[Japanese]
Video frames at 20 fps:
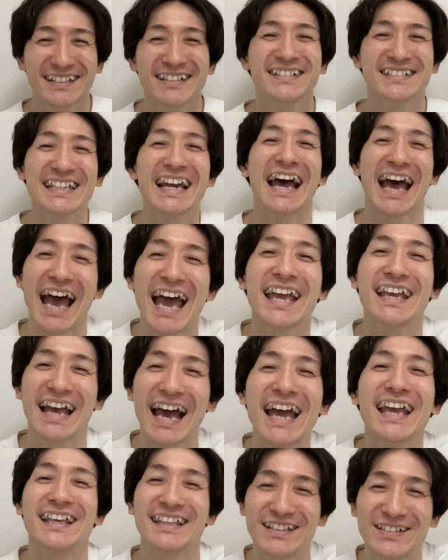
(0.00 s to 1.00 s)
うん、じゃあ、はい、
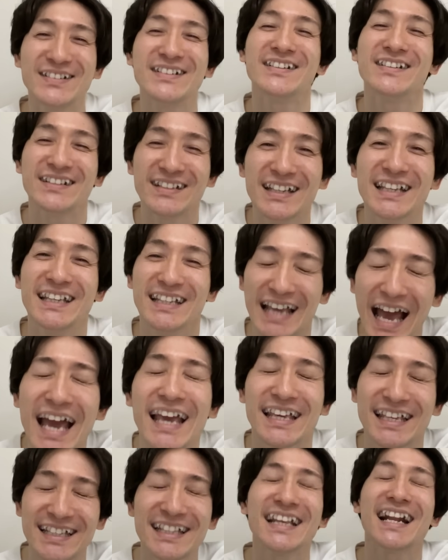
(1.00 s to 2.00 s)
はい、ゆっくり。は
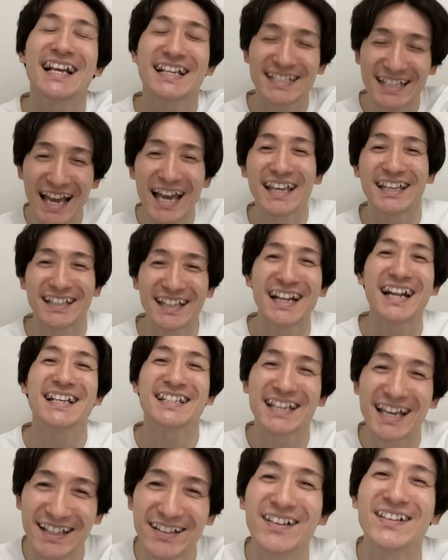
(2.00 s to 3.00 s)
い、いってらっしゃい、いってらっ
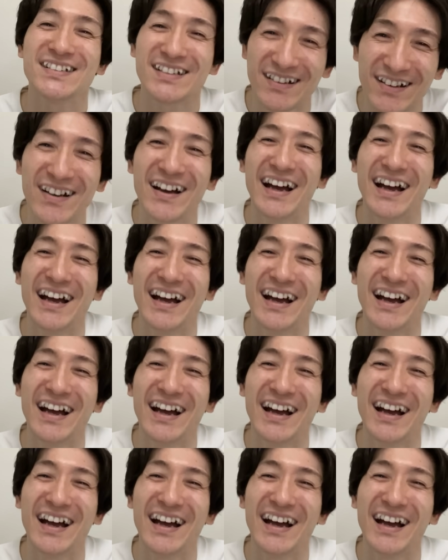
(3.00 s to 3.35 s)
しゃい、どうぞ。